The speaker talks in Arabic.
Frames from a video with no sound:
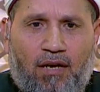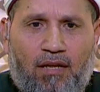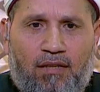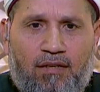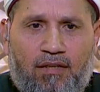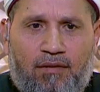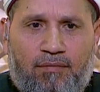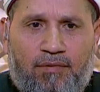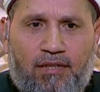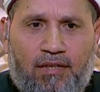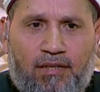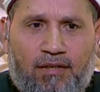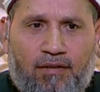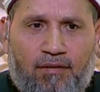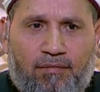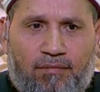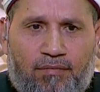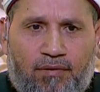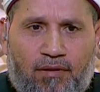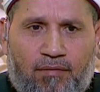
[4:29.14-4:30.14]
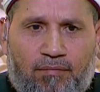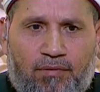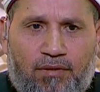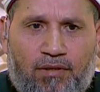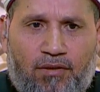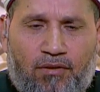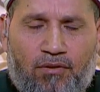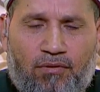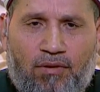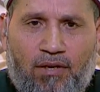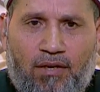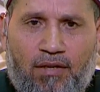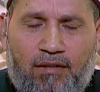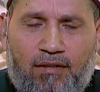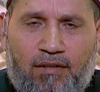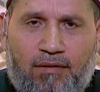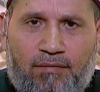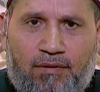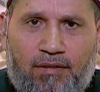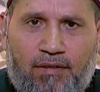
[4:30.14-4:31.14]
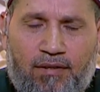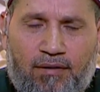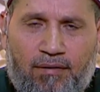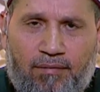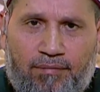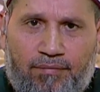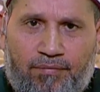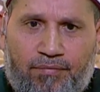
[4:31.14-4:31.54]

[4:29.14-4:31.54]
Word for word: علينا منها يا رب ربنا يستر علينا منها يا رب